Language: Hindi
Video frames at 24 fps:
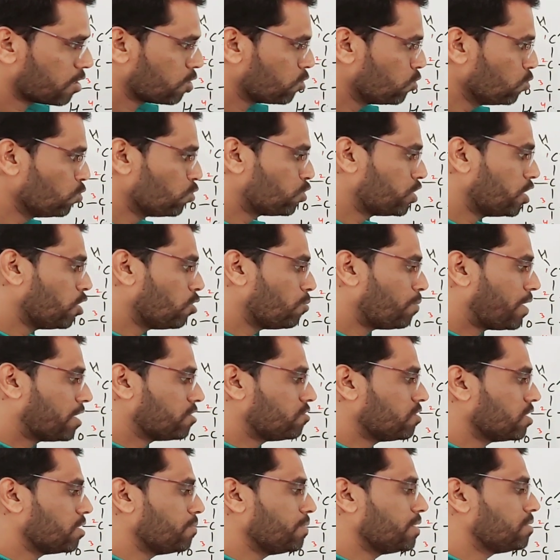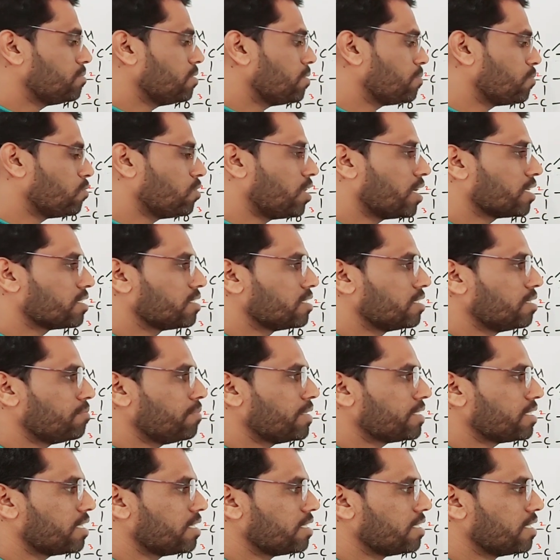दूसरे और पाँचवें के बीच में अपनों ने ऑक्सीजन
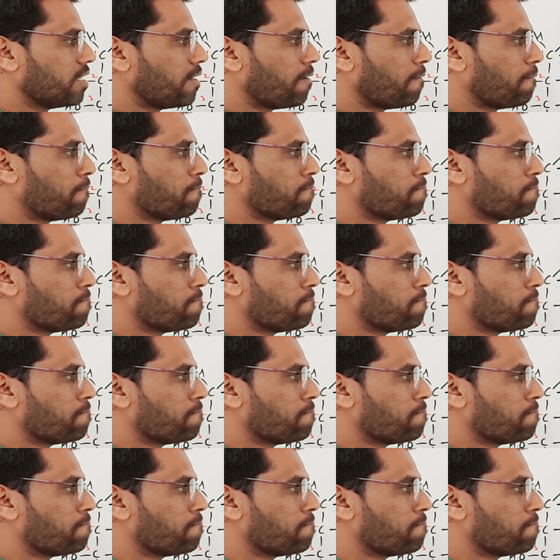बता दिया